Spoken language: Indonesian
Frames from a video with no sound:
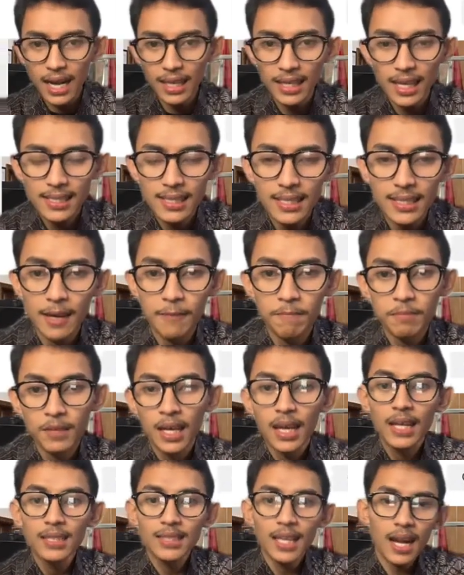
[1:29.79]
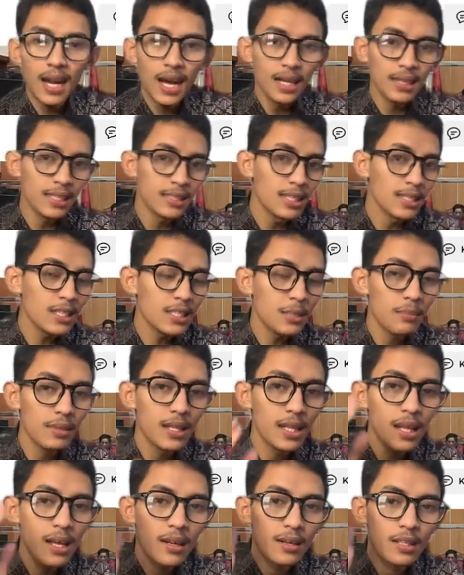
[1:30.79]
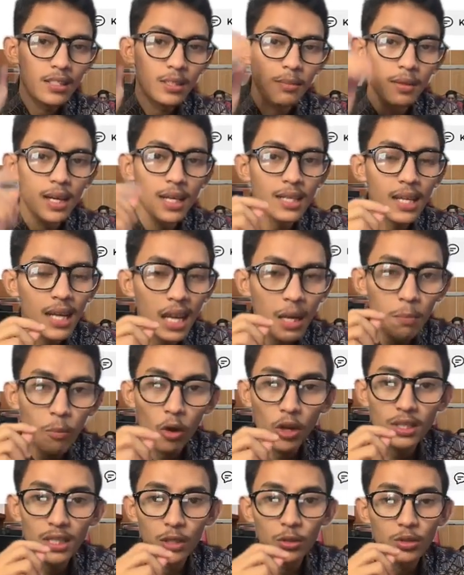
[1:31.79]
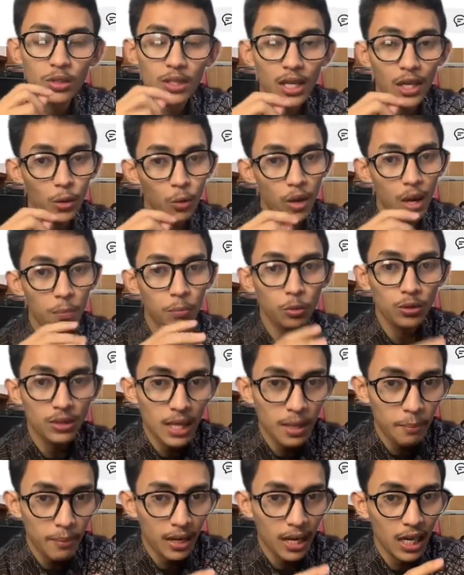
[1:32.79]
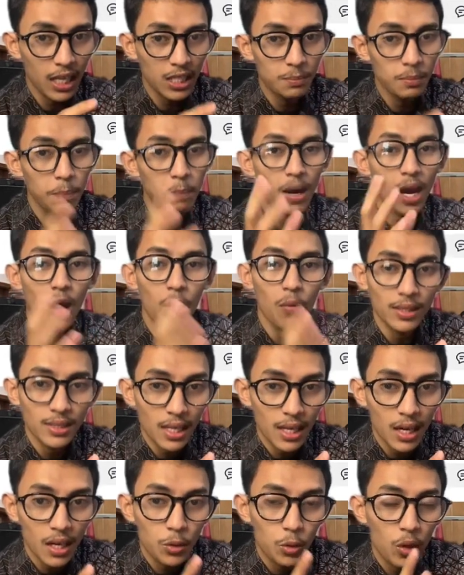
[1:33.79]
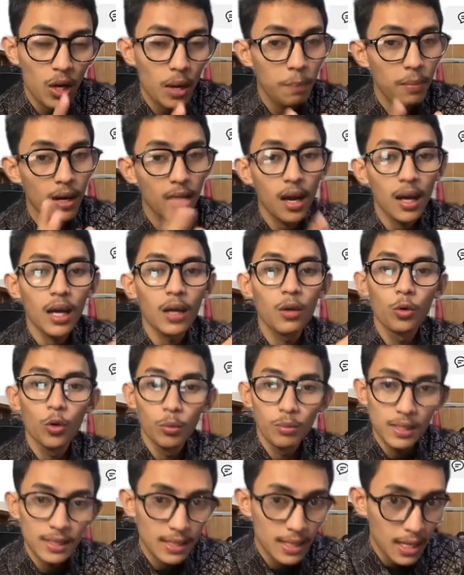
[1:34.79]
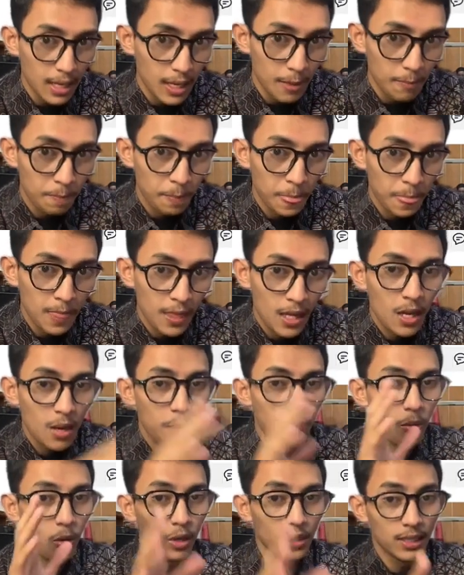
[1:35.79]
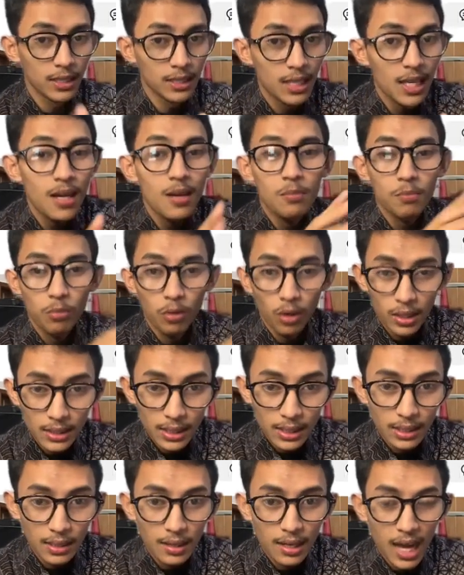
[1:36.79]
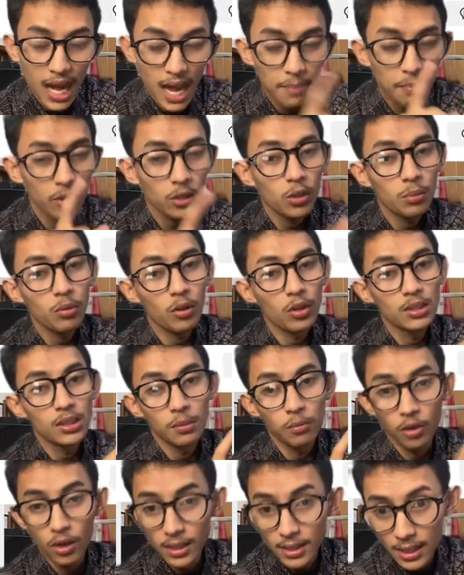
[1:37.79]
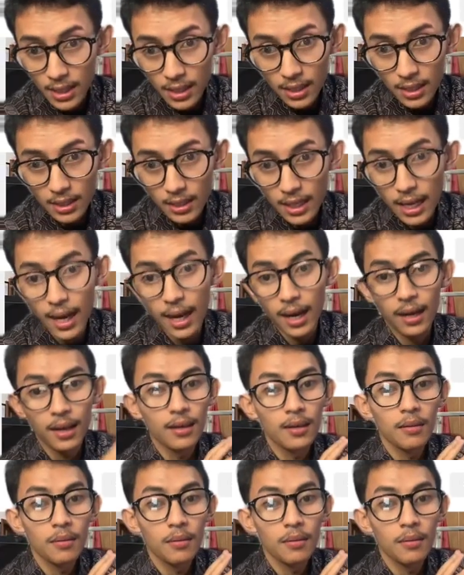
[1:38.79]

ngatasinnya. Cara ngatasinnya sebenarnya sebenarnya dari polisi itu sendiri udah punya mekanisme pengawasan dan juga penegakan hukumnya sendiri. Polisinya polisi. Apa itu polisinya polisi? Ya,